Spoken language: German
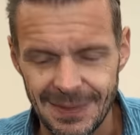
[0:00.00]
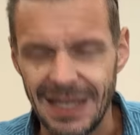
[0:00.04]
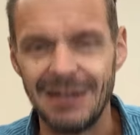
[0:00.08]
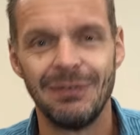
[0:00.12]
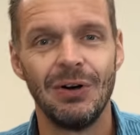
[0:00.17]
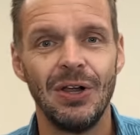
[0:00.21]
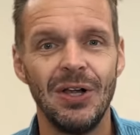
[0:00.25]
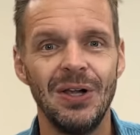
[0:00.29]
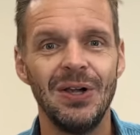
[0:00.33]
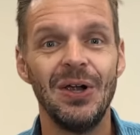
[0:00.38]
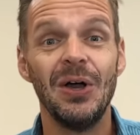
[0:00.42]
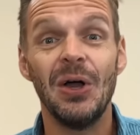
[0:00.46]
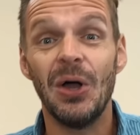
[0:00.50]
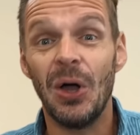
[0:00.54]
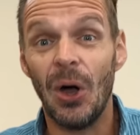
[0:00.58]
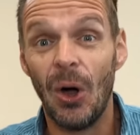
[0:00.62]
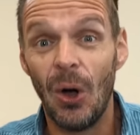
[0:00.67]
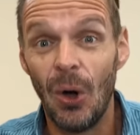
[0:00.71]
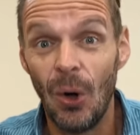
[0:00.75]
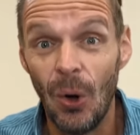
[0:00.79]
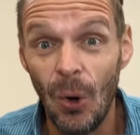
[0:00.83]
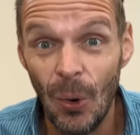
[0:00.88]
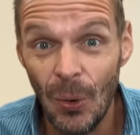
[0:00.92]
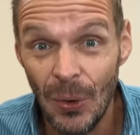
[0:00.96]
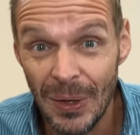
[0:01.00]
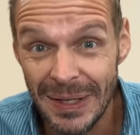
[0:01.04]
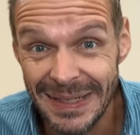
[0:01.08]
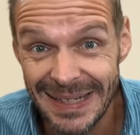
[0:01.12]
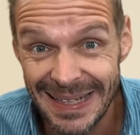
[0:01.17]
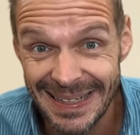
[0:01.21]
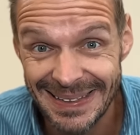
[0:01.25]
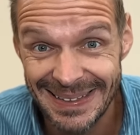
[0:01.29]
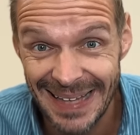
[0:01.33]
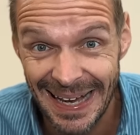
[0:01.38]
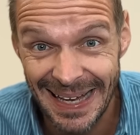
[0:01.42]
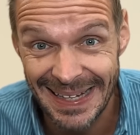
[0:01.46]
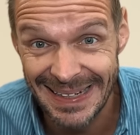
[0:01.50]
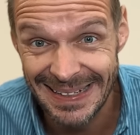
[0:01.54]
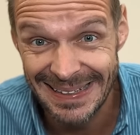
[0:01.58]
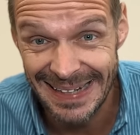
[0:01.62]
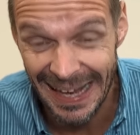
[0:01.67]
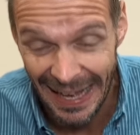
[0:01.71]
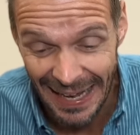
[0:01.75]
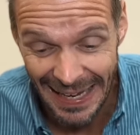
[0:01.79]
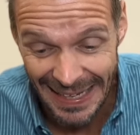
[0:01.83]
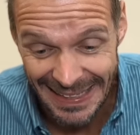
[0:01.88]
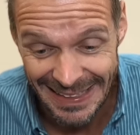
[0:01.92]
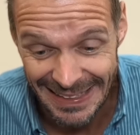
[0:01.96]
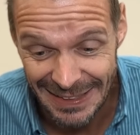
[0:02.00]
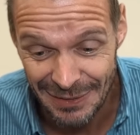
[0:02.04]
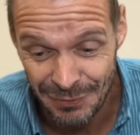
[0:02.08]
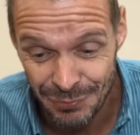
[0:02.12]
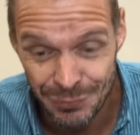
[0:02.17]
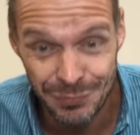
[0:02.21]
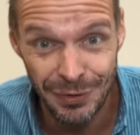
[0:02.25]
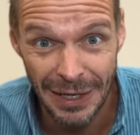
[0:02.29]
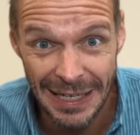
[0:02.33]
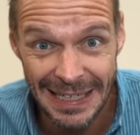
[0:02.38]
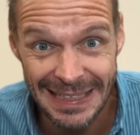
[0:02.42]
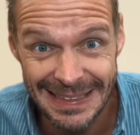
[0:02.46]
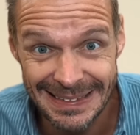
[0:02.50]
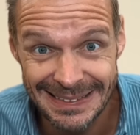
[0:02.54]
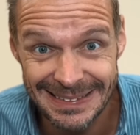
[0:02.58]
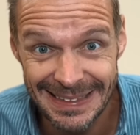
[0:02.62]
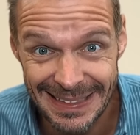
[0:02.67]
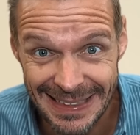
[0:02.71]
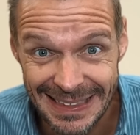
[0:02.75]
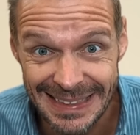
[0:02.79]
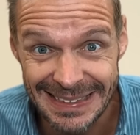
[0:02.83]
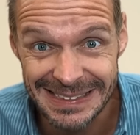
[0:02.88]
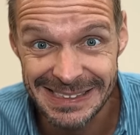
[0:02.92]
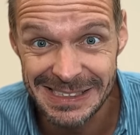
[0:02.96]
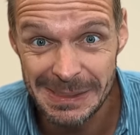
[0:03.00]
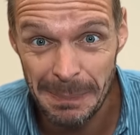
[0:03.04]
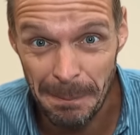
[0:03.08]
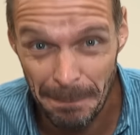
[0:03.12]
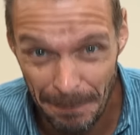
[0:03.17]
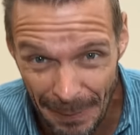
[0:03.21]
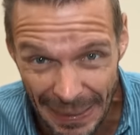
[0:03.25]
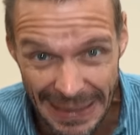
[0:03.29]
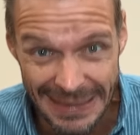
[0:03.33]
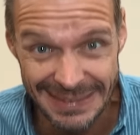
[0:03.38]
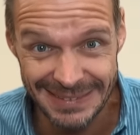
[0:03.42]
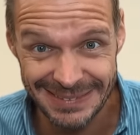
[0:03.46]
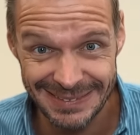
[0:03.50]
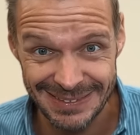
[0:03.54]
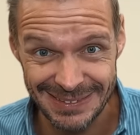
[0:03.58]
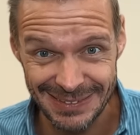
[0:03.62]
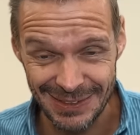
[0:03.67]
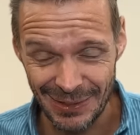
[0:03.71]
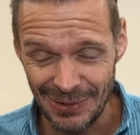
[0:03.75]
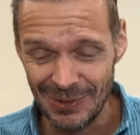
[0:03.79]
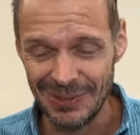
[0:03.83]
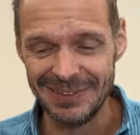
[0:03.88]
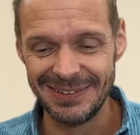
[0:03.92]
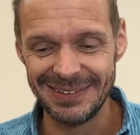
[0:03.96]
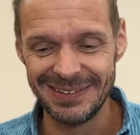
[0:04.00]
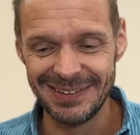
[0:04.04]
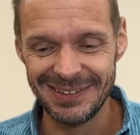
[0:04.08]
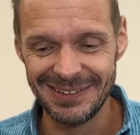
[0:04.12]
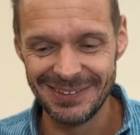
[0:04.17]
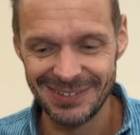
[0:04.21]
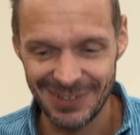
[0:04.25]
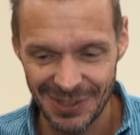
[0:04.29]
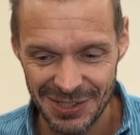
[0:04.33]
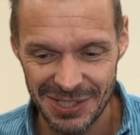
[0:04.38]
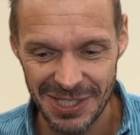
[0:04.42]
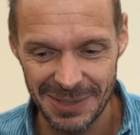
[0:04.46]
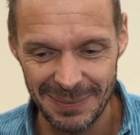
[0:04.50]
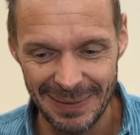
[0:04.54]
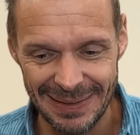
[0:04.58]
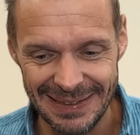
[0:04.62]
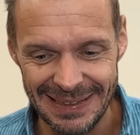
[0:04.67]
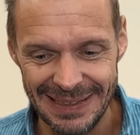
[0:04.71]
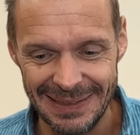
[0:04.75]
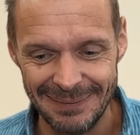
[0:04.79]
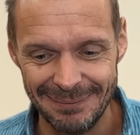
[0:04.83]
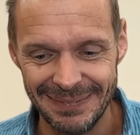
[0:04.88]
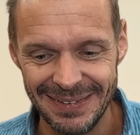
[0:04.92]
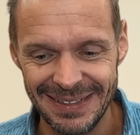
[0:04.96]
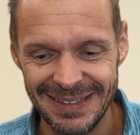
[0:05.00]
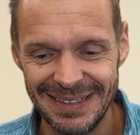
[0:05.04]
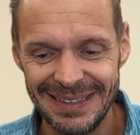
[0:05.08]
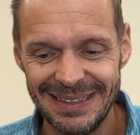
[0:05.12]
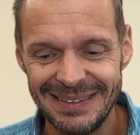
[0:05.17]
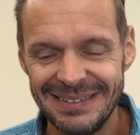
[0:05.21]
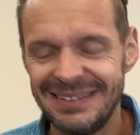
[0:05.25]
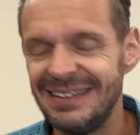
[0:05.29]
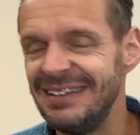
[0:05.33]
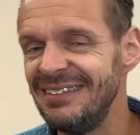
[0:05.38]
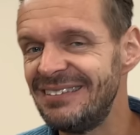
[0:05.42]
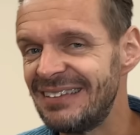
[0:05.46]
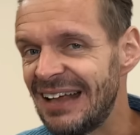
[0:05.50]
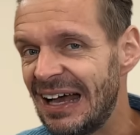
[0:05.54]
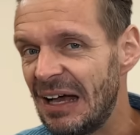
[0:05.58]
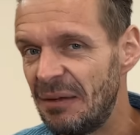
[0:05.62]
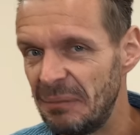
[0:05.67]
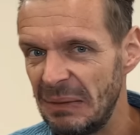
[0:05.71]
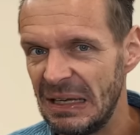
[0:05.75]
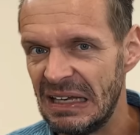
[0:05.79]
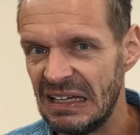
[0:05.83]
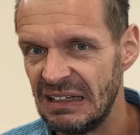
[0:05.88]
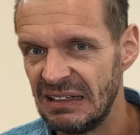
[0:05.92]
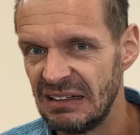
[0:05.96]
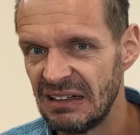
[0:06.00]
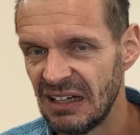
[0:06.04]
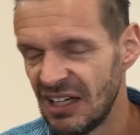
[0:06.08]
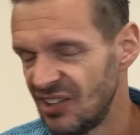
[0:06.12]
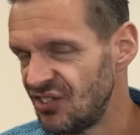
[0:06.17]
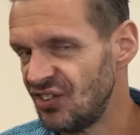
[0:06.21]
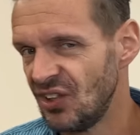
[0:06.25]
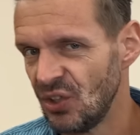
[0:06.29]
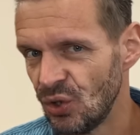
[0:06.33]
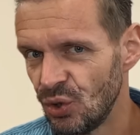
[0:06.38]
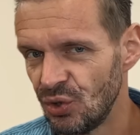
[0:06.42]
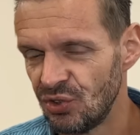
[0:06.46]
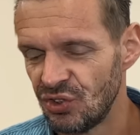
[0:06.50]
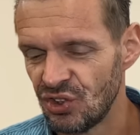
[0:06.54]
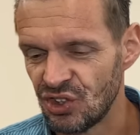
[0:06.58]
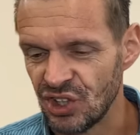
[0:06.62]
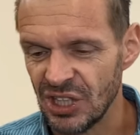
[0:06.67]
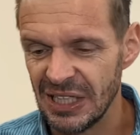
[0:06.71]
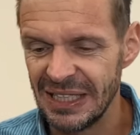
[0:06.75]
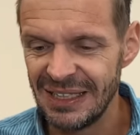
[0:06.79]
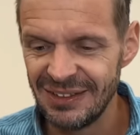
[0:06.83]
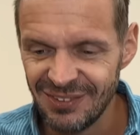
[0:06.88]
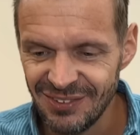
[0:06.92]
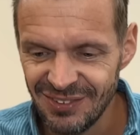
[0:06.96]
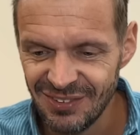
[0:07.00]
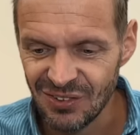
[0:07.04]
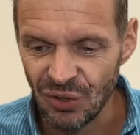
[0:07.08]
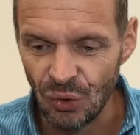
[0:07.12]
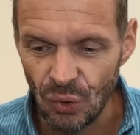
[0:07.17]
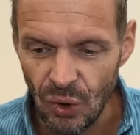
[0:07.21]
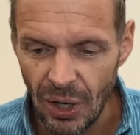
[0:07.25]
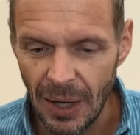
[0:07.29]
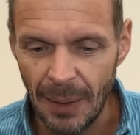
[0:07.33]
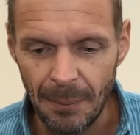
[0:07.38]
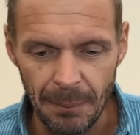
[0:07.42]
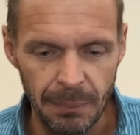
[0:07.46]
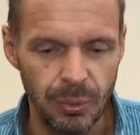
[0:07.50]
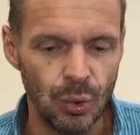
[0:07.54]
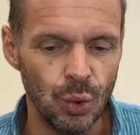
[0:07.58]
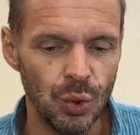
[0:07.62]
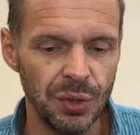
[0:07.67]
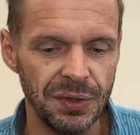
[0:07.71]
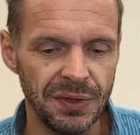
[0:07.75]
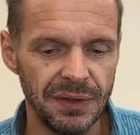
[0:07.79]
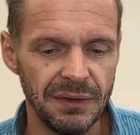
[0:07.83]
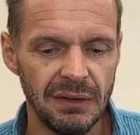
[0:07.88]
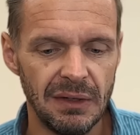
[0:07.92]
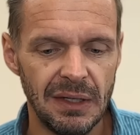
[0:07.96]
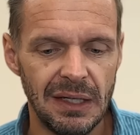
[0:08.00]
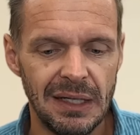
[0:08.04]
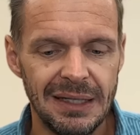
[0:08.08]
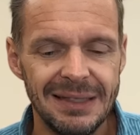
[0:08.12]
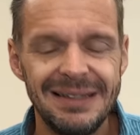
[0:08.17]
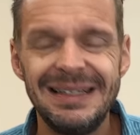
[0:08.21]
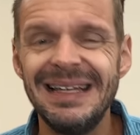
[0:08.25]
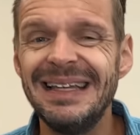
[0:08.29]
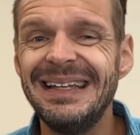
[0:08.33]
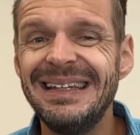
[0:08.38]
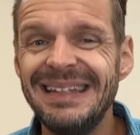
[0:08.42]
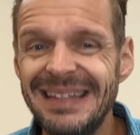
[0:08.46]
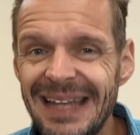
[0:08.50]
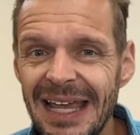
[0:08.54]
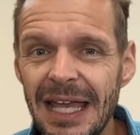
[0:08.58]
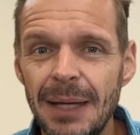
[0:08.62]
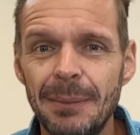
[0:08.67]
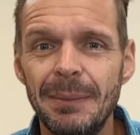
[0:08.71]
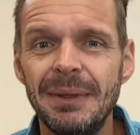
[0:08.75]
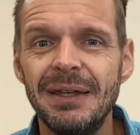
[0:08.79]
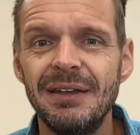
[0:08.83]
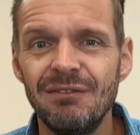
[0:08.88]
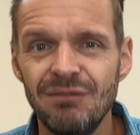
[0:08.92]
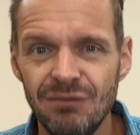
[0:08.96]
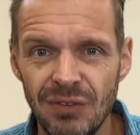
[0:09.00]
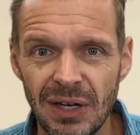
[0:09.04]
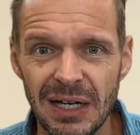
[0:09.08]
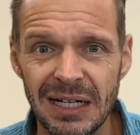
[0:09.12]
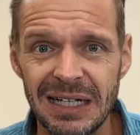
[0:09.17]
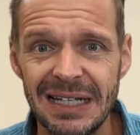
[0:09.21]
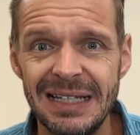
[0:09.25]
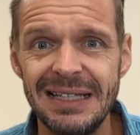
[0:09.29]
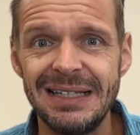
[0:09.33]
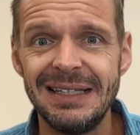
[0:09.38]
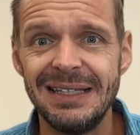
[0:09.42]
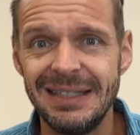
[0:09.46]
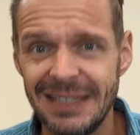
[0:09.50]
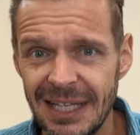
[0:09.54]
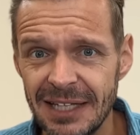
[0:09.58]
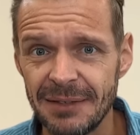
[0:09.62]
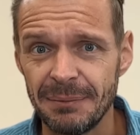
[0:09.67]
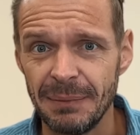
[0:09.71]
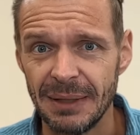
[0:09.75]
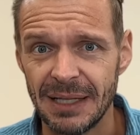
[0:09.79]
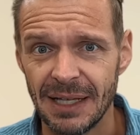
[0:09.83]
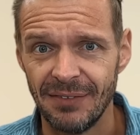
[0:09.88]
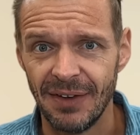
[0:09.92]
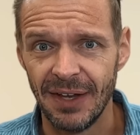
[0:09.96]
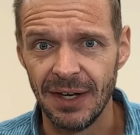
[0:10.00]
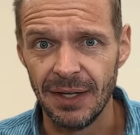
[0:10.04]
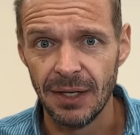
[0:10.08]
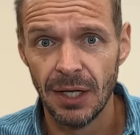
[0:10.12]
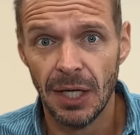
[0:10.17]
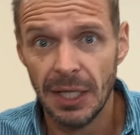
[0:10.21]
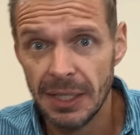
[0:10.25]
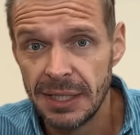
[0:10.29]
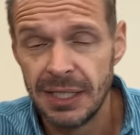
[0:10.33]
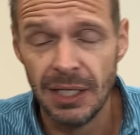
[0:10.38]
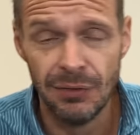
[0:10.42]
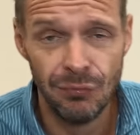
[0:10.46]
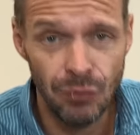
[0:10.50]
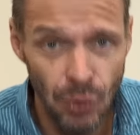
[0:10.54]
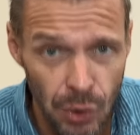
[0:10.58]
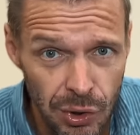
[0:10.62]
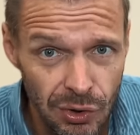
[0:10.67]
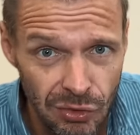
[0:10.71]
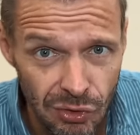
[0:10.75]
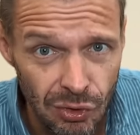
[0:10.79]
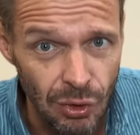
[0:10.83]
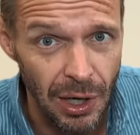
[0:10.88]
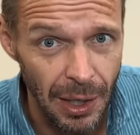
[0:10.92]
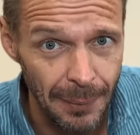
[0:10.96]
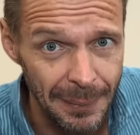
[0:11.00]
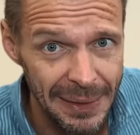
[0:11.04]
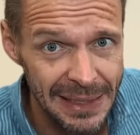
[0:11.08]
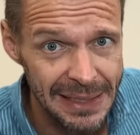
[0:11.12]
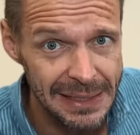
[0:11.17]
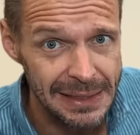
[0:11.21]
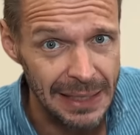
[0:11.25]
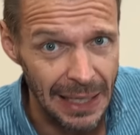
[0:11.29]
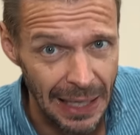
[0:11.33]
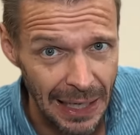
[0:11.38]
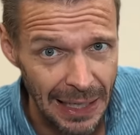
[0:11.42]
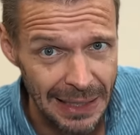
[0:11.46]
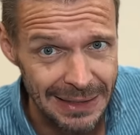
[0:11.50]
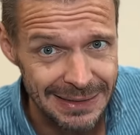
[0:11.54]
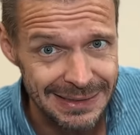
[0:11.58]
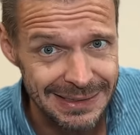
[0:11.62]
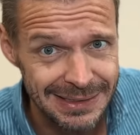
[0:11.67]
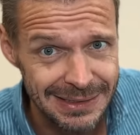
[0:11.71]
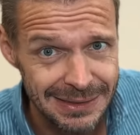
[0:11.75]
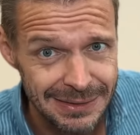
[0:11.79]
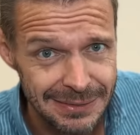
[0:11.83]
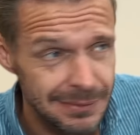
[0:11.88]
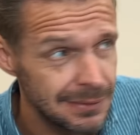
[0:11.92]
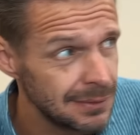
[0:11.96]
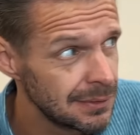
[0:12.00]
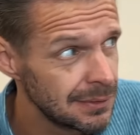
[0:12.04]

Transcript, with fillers: Jawohl, hol dir deinen eigenen Feind ins Bett und kuschel mit ihm. Diese Armee, also die russische, ist so am Boden, die nehmen wirklich jeden mittlerweile. Die würden sogar mich als